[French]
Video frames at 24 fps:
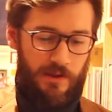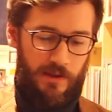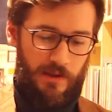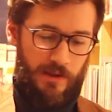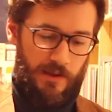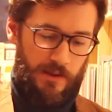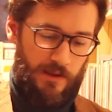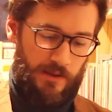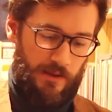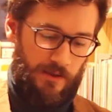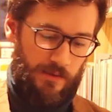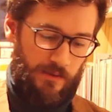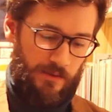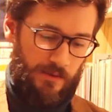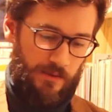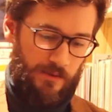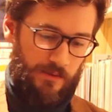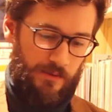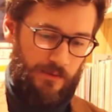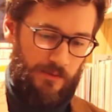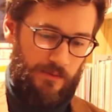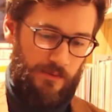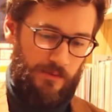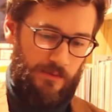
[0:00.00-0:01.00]
et
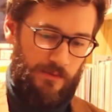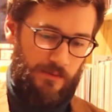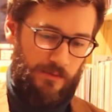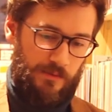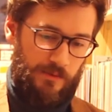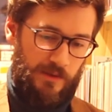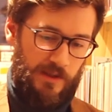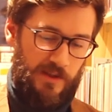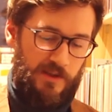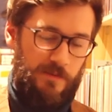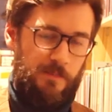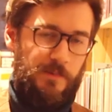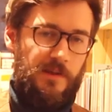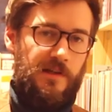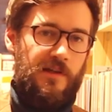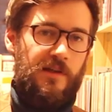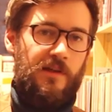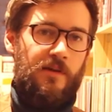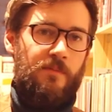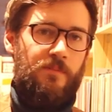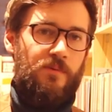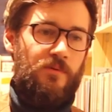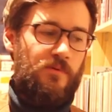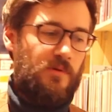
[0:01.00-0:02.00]

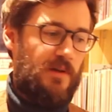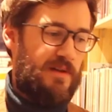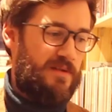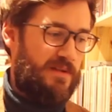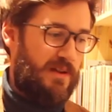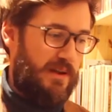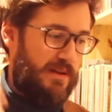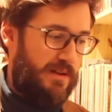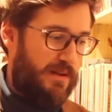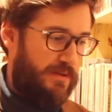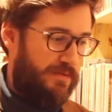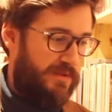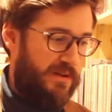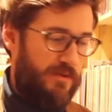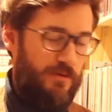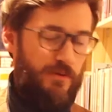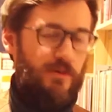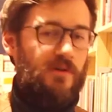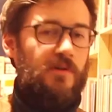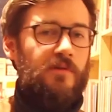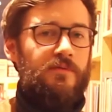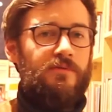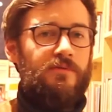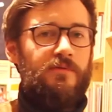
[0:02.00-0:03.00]
expliquer un peu à certains
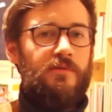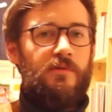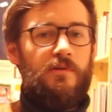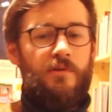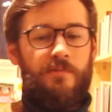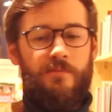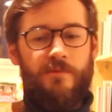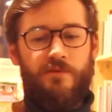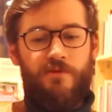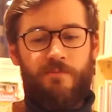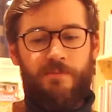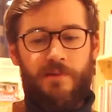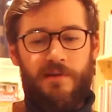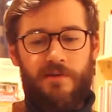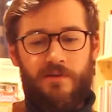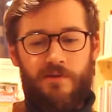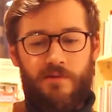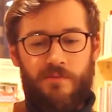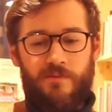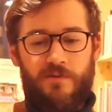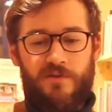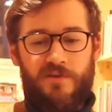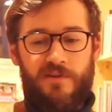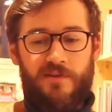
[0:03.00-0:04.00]
philosophes comment
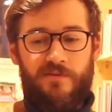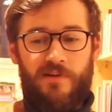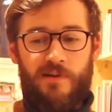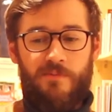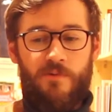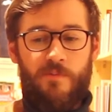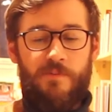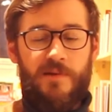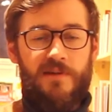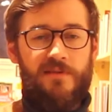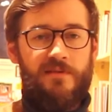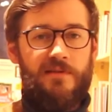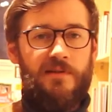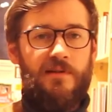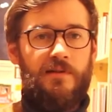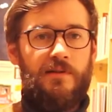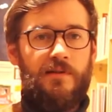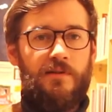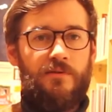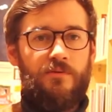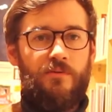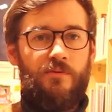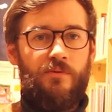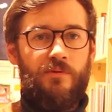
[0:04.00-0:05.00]
s'est vraiment passée
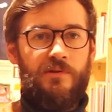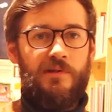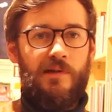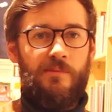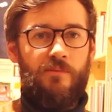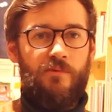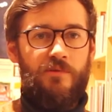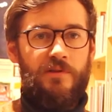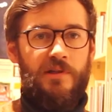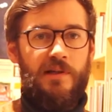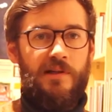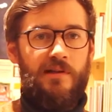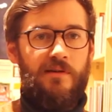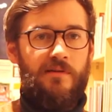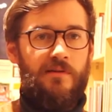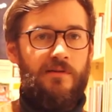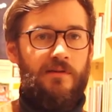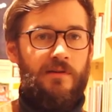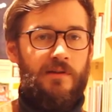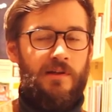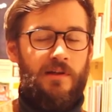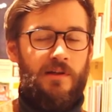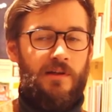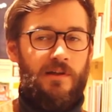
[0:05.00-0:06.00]
la Seconde Guerre mondiale.
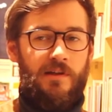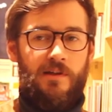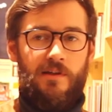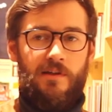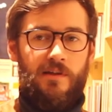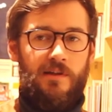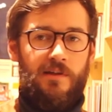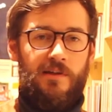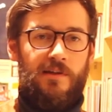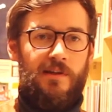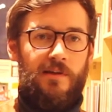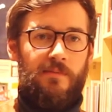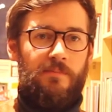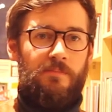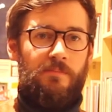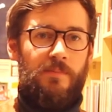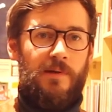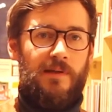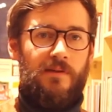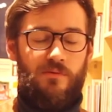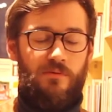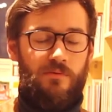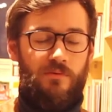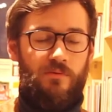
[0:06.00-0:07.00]
Il n'y a
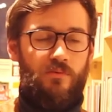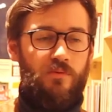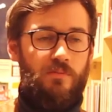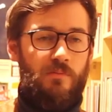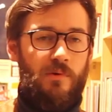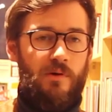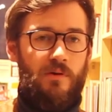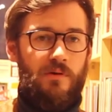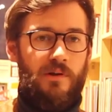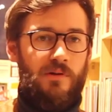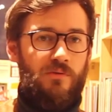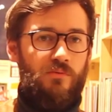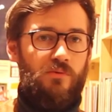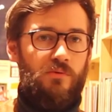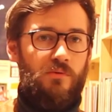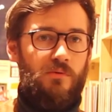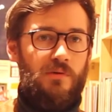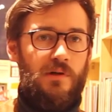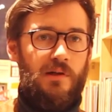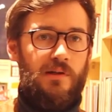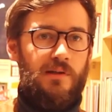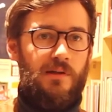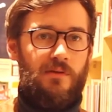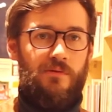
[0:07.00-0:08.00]
pas de tout blanc et tout
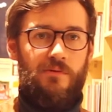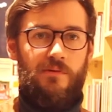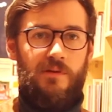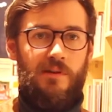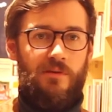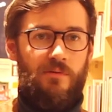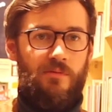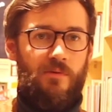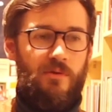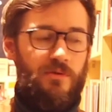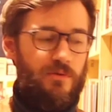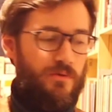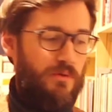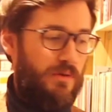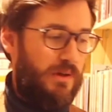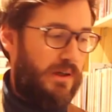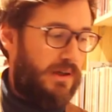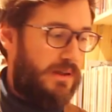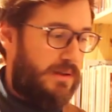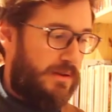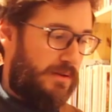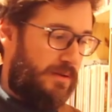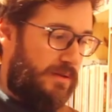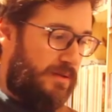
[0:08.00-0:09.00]
noir, il n'y a que des nuances de
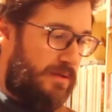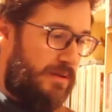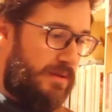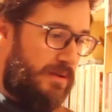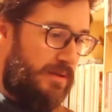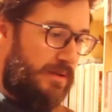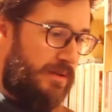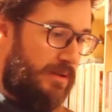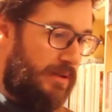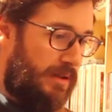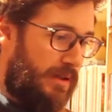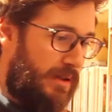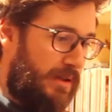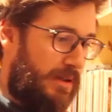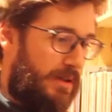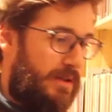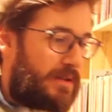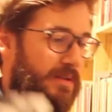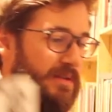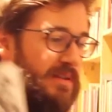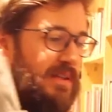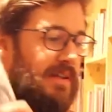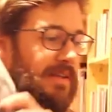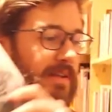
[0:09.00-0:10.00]
gris.
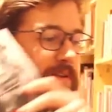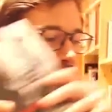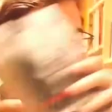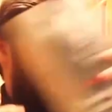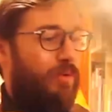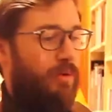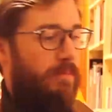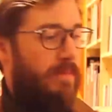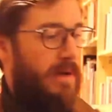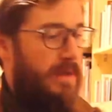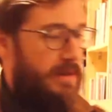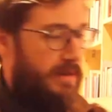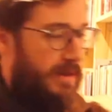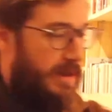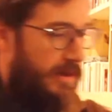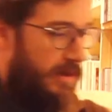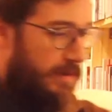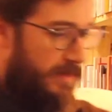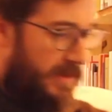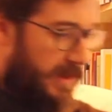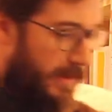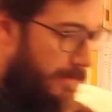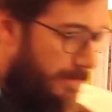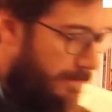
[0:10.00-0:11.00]
C'est la nature humaine qui est
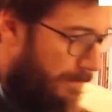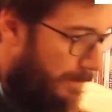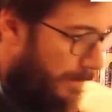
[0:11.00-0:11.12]
comme ça.